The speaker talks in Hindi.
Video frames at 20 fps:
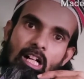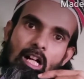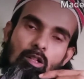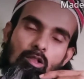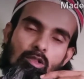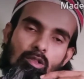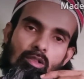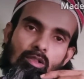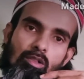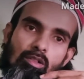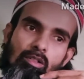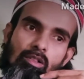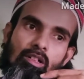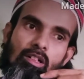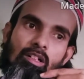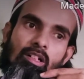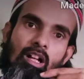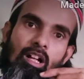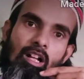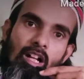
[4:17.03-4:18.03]
और
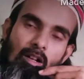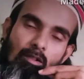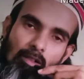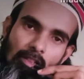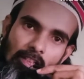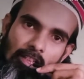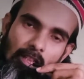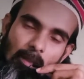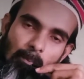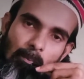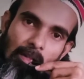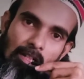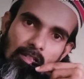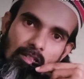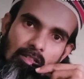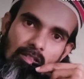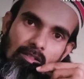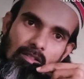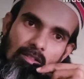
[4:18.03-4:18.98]
गंगावती के पास आ,